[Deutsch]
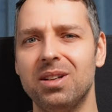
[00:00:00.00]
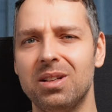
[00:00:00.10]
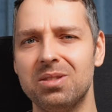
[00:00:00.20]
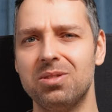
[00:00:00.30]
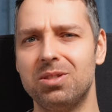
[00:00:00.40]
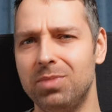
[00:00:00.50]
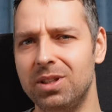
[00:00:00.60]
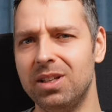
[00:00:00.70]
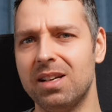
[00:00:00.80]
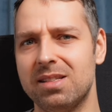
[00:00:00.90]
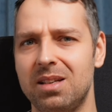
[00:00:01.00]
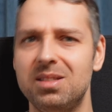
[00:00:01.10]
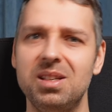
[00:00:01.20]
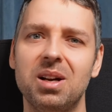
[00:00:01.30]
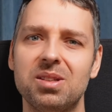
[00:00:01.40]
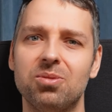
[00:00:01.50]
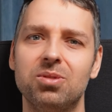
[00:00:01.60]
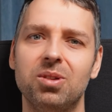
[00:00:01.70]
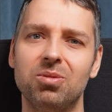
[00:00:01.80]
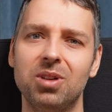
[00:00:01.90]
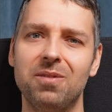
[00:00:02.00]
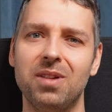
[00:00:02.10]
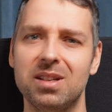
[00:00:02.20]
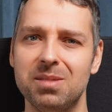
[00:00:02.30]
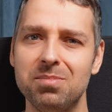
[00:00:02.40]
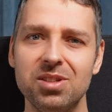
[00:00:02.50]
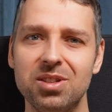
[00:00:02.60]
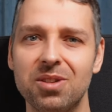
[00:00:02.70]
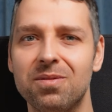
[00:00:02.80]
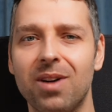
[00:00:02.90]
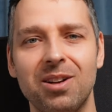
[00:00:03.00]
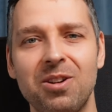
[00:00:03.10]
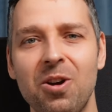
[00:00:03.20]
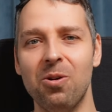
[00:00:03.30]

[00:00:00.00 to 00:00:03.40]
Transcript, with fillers: Also ich bin in der 60er Zone ungefähr 70 gefahren